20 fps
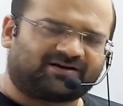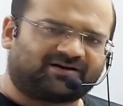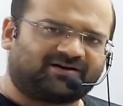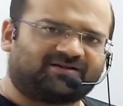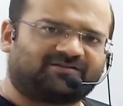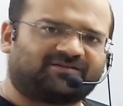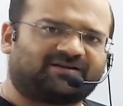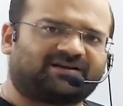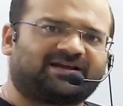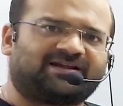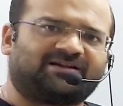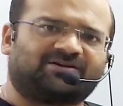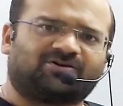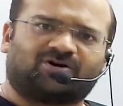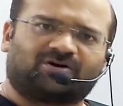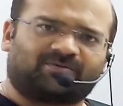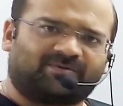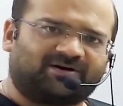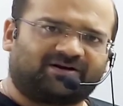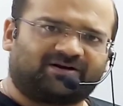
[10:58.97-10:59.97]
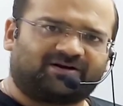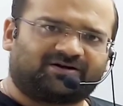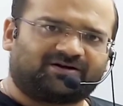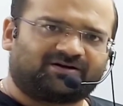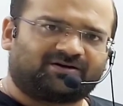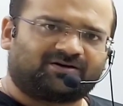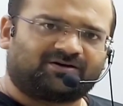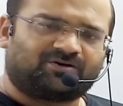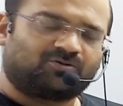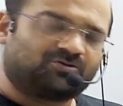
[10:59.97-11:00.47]
रेडियस इन एंथ ऑर्बिट
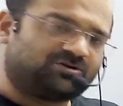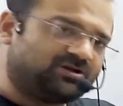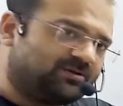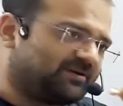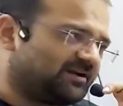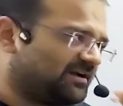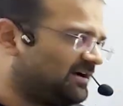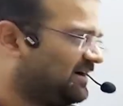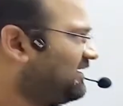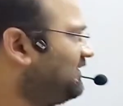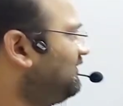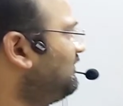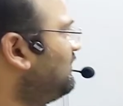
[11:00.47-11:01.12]
उसी प्रकार